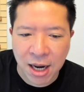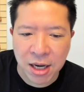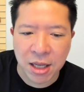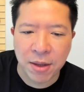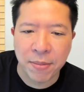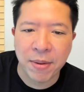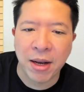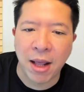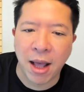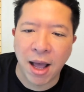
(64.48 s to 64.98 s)
รหนี
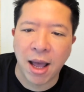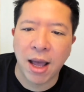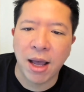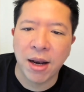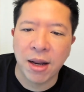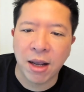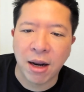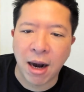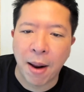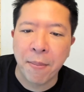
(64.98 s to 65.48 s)
ปัญหา
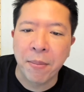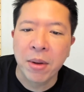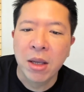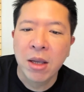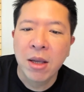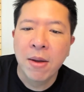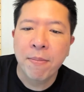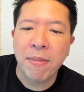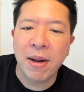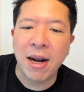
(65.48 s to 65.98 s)
นะครับ
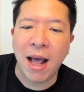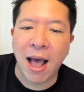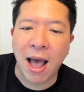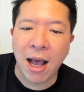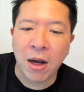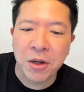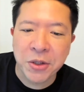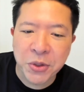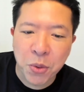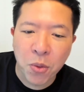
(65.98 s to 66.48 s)
ปัญหา
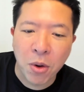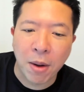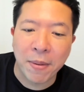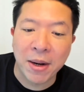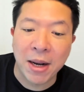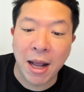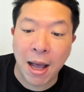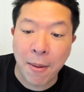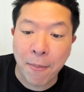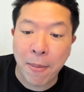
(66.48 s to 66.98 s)
ก็สู้กับ
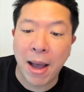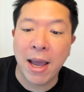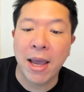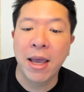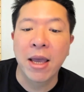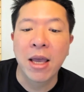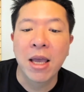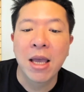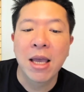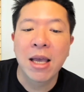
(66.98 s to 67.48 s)
ปัญหาไป
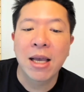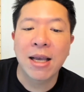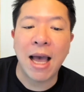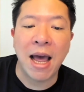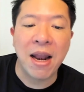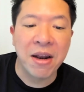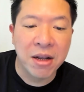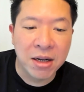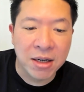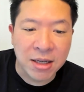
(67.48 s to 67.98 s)

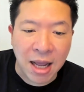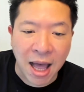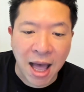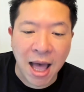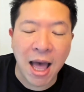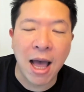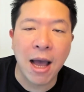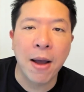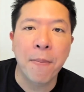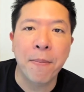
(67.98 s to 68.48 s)
การเดิน
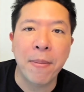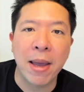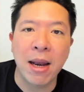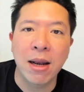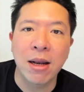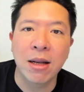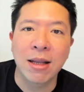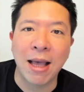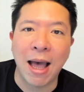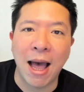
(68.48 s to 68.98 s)
ทางเป็น
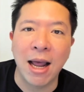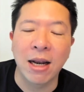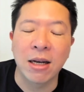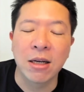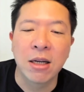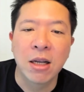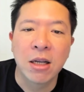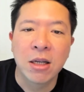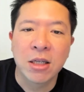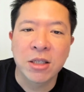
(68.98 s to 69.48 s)
การ
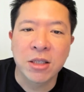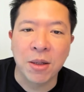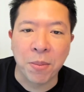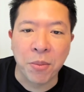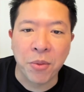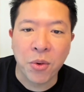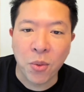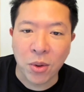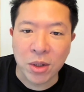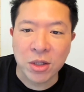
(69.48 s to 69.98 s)

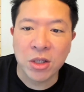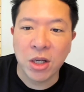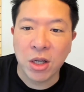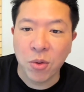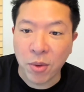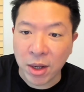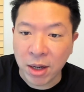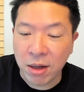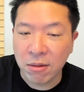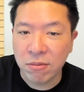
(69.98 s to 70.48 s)
สำรวจชี
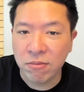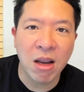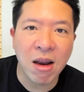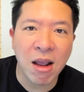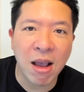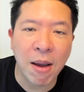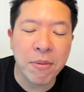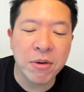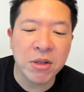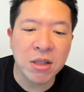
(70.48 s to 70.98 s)
วิต
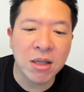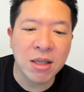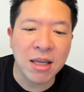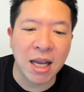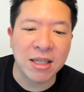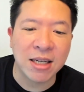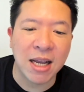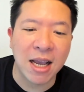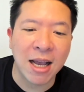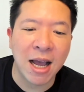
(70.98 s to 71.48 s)
นะครับเพราะฉะนั้นอ
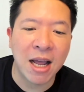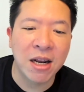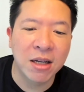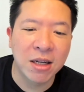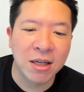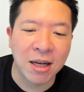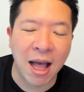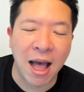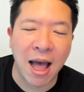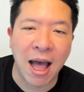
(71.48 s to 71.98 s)
ย่าใช้การ
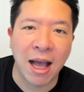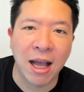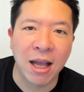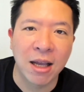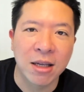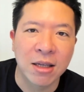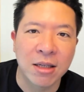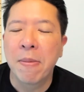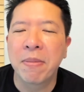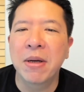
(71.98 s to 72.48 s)
เดินทาง
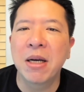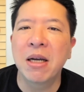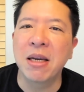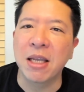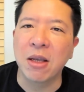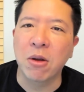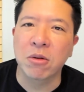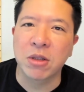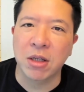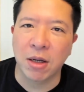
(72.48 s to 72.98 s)
เพื่อห
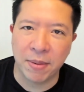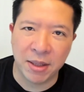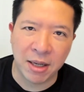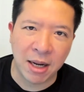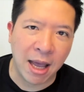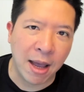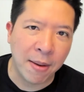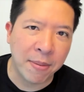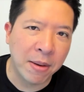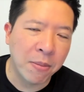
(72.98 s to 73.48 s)
นีออกจากปัญ
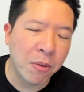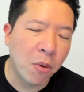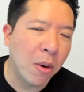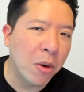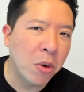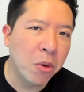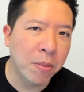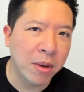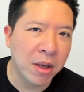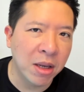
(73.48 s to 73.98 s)
หาเพียงเพราะ
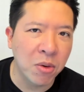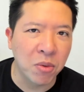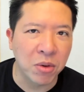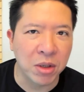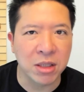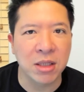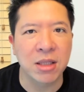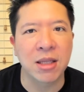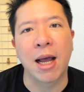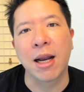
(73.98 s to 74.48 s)
ว่าคุณไม่ได้อยู่
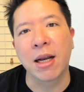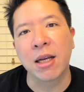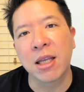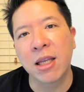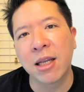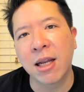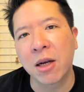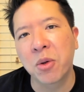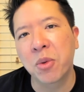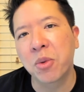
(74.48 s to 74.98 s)
ในสถาน
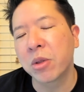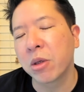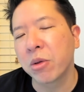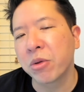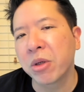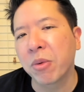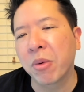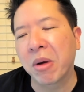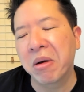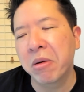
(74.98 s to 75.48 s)
ที่นั้นคุณจะ
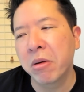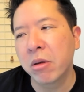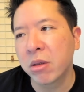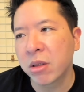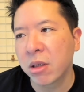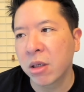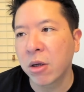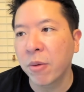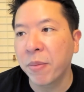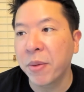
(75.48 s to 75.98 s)
รู้สึกว่า
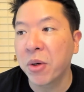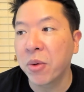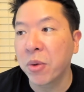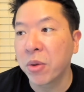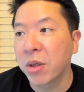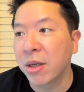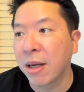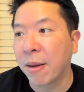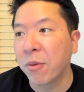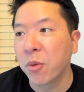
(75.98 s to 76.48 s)
ฉันก็ไม่ต้อง
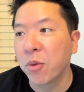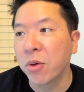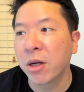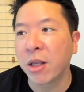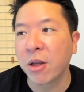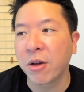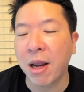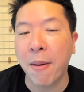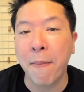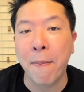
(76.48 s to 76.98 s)
รับรู้เรื่อง
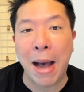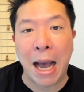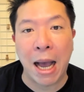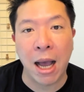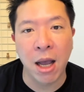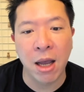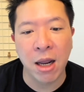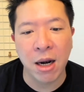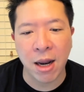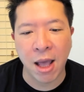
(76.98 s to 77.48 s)
นี้ก็ได้มั้ง
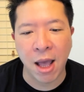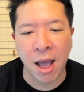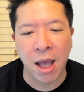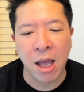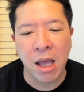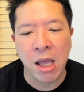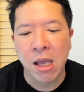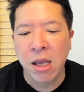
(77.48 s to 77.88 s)
นะฮะ